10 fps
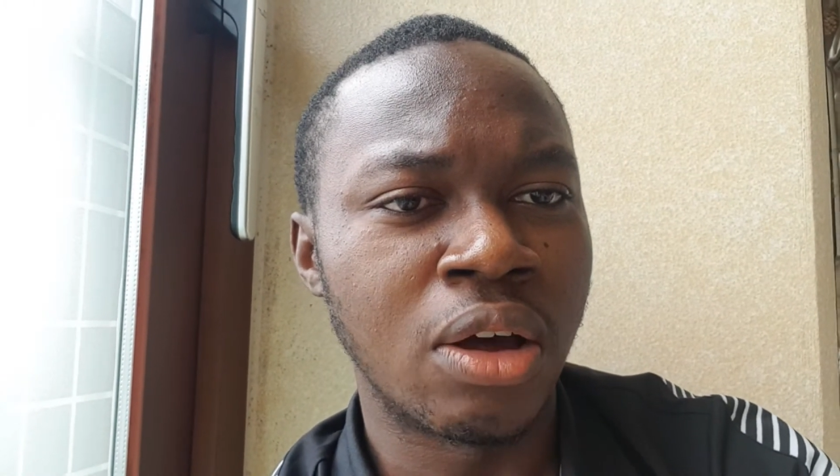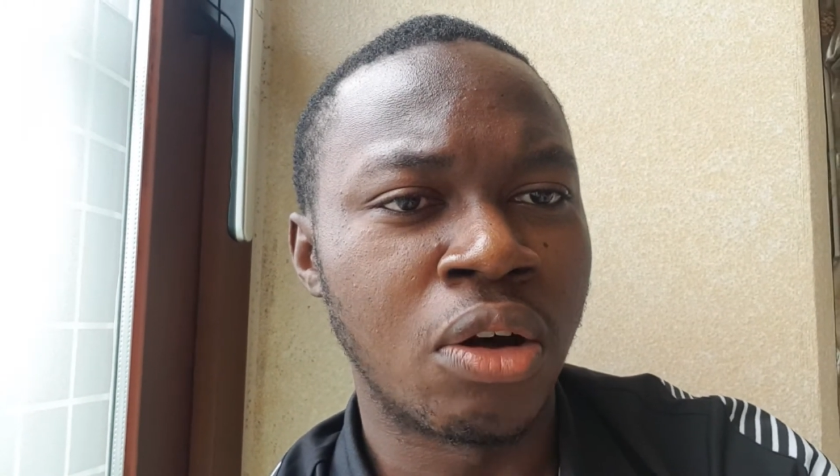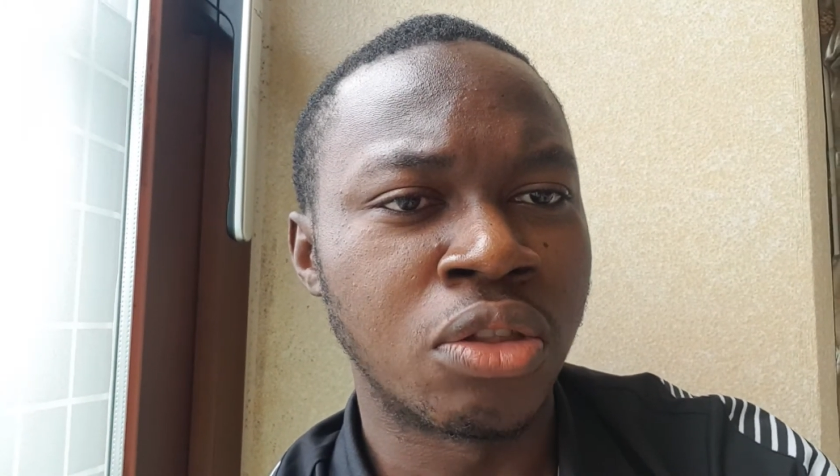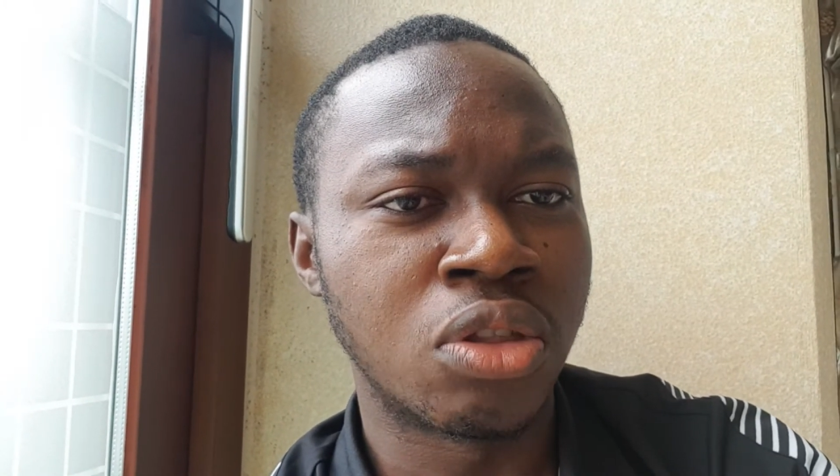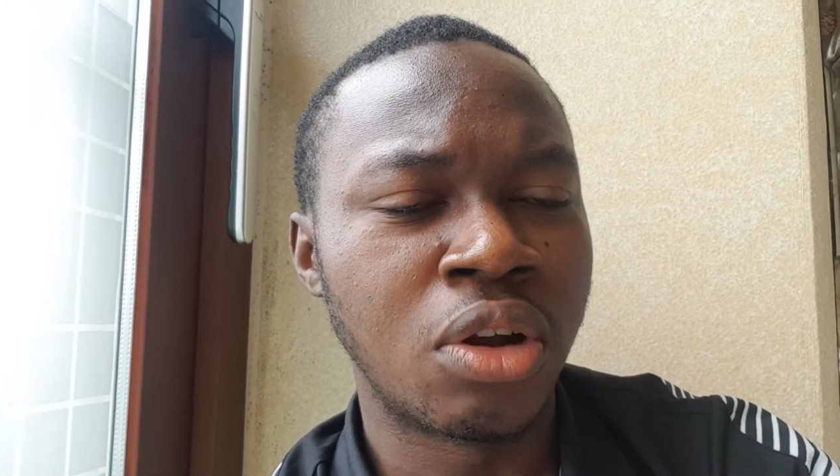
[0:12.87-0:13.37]

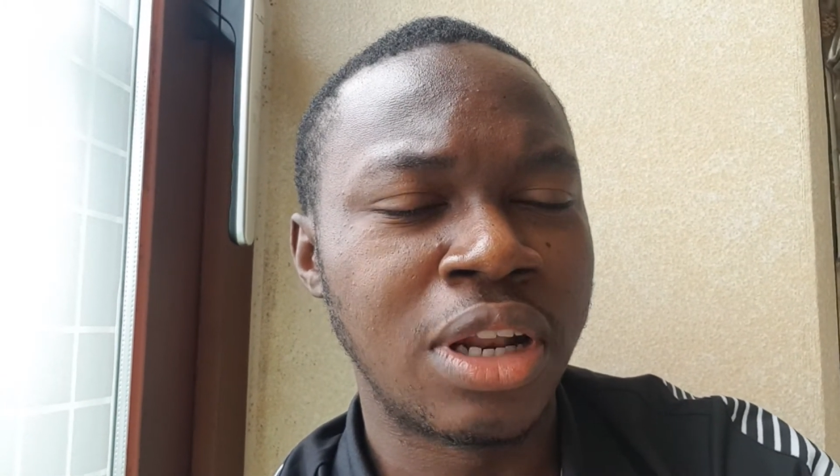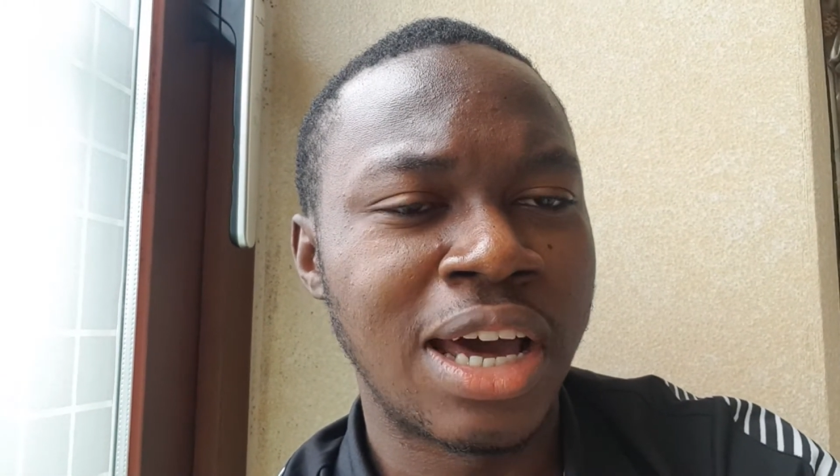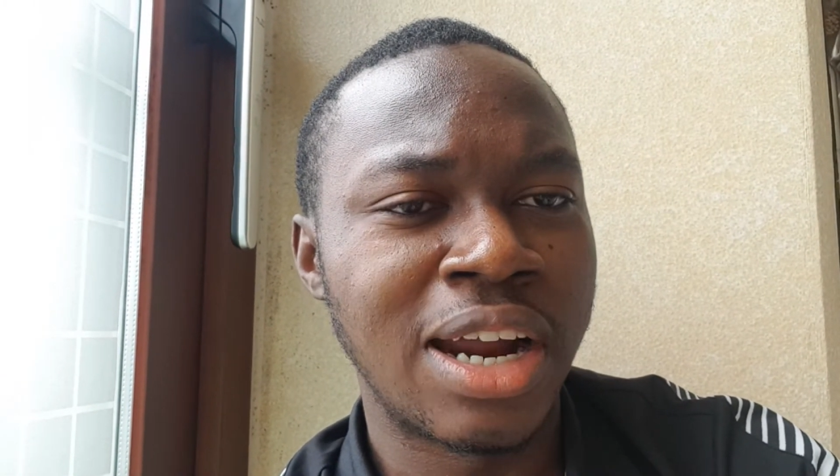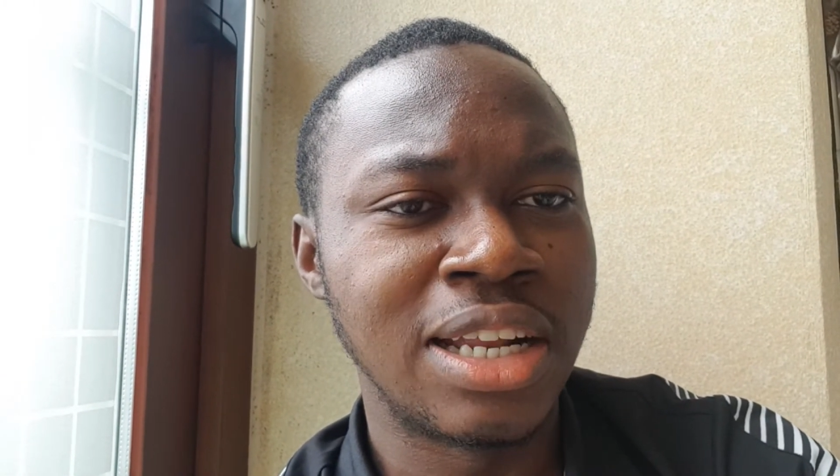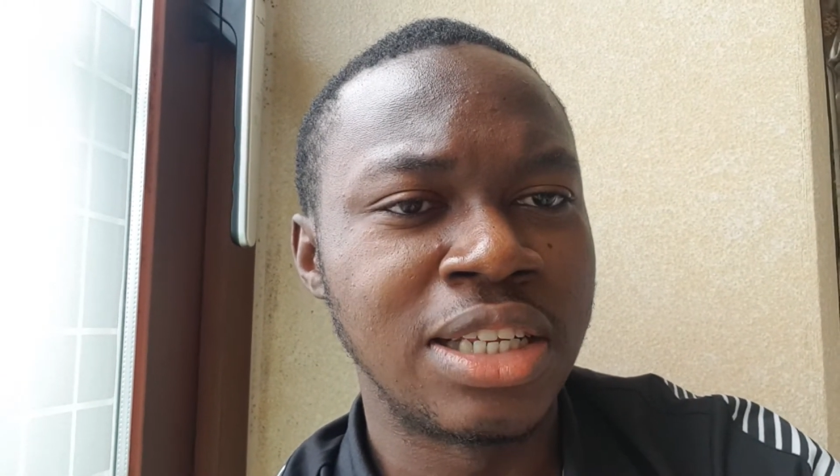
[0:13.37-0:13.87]
어떤
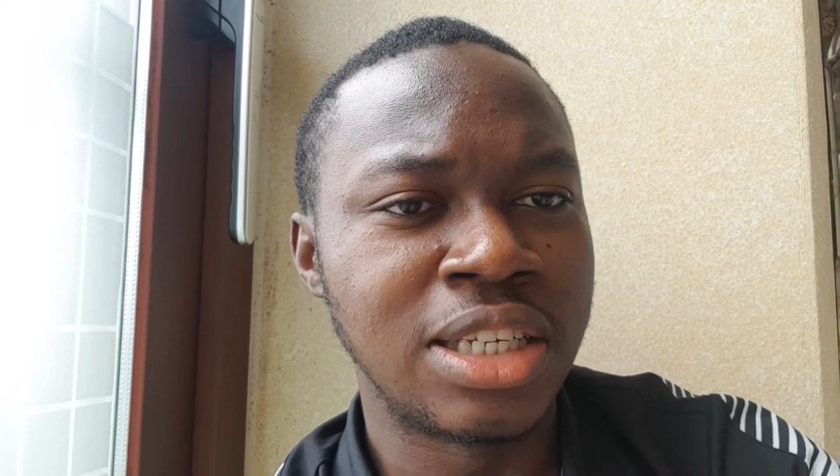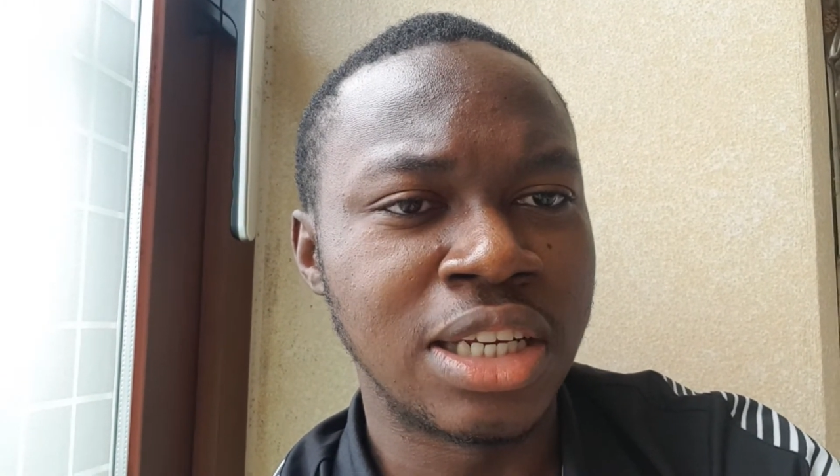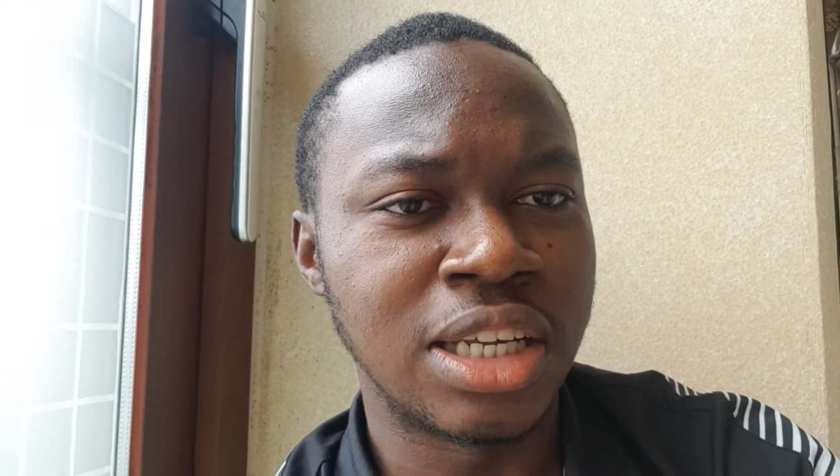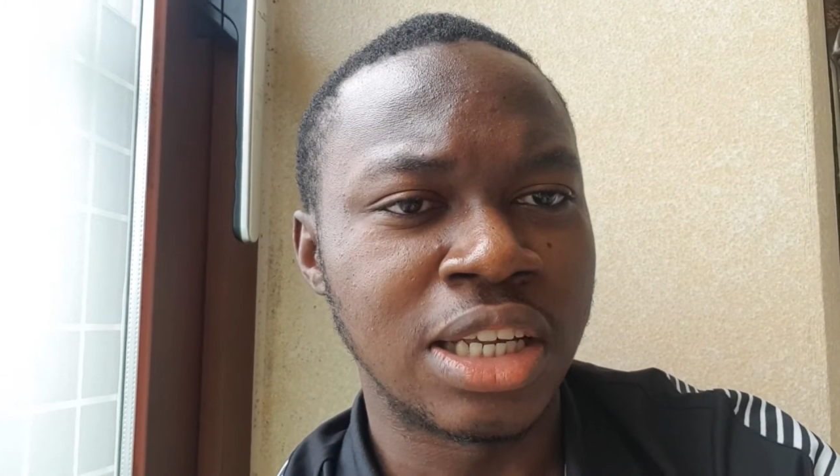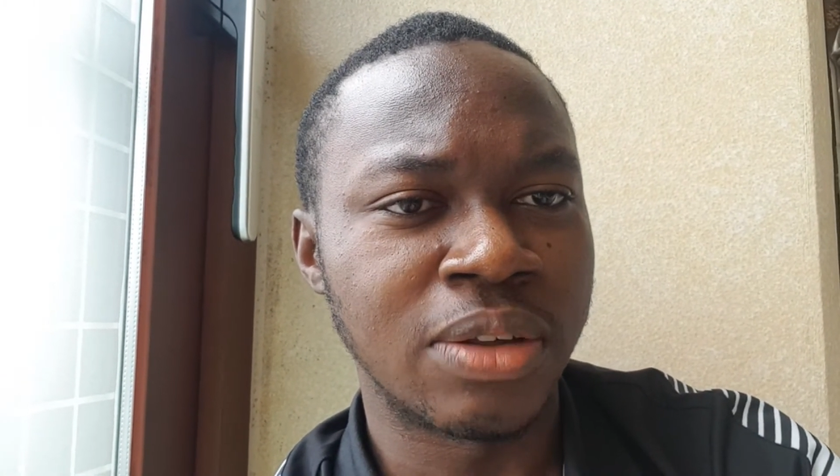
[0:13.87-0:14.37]

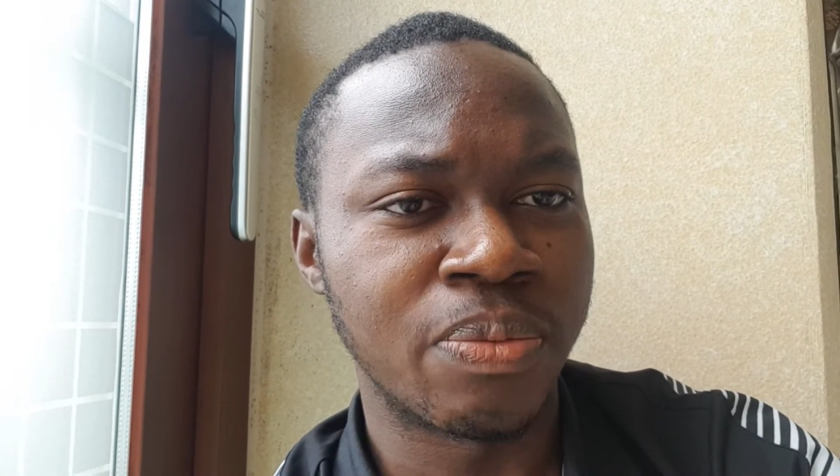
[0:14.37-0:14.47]
나라인지